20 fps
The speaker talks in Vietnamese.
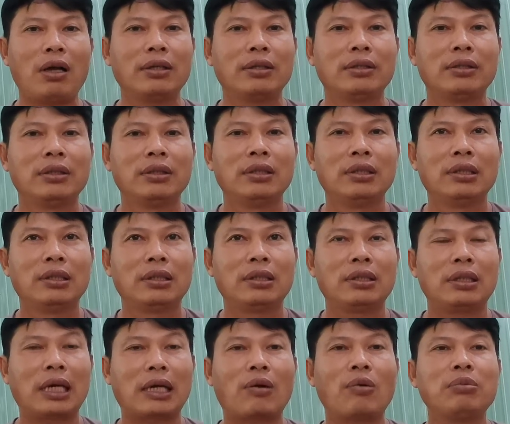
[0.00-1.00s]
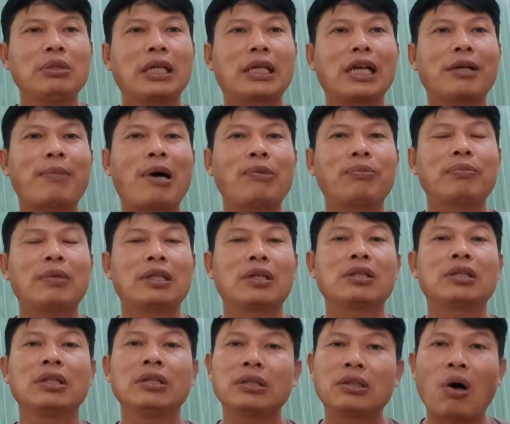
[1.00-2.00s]
Là cũng như cái bông mà nó tươi tốt
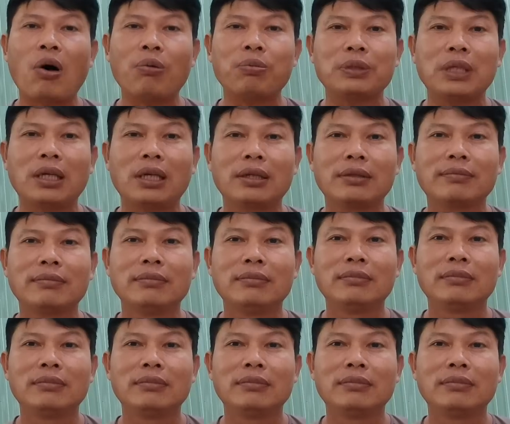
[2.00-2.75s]
vậy đó, đó.